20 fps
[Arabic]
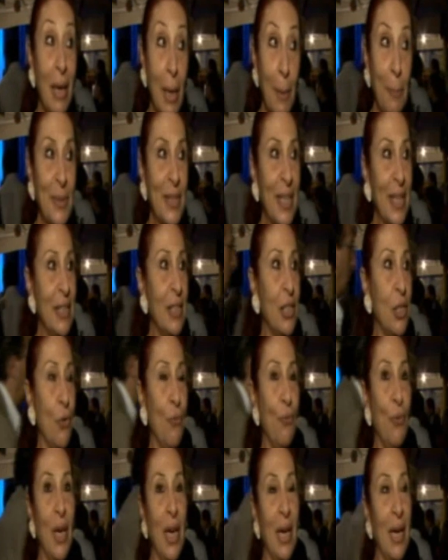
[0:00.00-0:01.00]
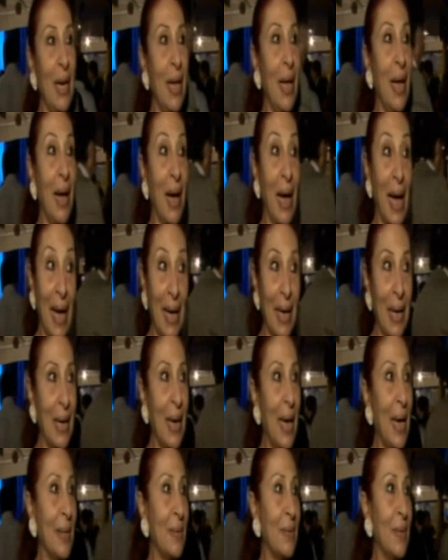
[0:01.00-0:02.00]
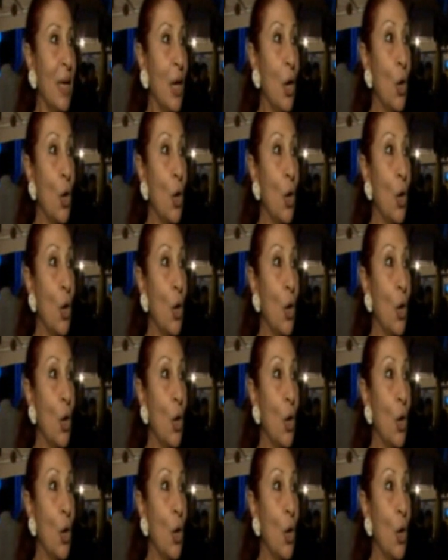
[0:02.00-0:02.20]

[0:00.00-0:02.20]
لبس نظيف للعائلات